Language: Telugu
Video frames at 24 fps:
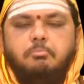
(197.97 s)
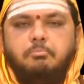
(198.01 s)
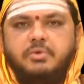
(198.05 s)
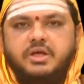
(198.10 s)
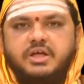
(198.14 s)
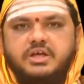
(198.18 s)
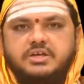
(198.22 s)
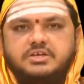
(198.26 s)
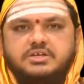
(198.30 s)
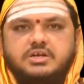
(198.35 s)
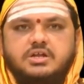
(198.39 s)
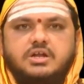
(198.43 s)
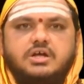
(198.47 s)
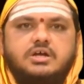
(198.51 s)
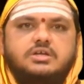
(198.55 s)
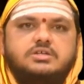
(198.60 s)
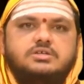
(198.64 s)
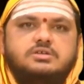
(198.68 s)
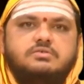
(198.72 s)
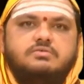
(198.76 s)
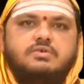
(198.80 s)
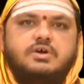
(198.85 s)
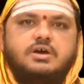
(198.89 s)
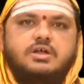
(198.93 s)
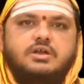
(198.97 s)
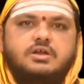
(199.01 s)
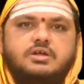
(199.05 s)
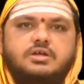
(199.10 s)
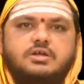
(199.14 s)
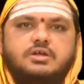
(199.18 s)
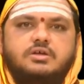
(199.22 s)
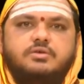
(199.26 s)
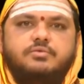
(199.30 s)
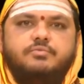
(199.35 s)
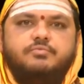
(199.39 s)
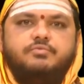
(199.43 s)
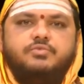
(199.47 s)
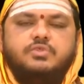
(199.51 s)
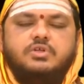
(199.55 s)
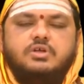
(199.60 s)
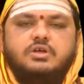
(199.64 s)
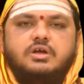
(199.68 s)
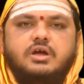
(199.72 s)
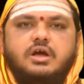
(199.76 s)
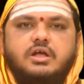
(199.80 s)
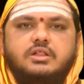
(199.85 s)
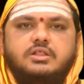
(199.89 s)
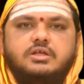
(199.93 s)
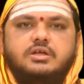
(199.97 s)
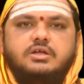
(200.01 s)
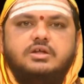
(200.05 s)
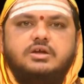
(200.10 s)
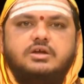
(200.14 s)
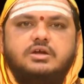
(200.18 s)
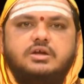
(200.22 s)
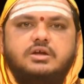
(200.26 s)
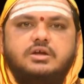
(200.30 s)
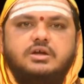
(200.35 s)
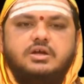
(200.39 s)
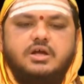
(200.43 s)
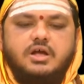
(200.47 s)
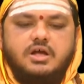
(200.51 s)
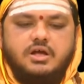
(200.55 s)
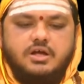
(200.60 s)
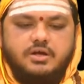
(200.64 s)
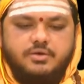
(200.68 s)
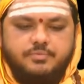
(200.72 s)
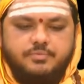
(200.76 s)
మేషరాశి వారికి అదే రకంగా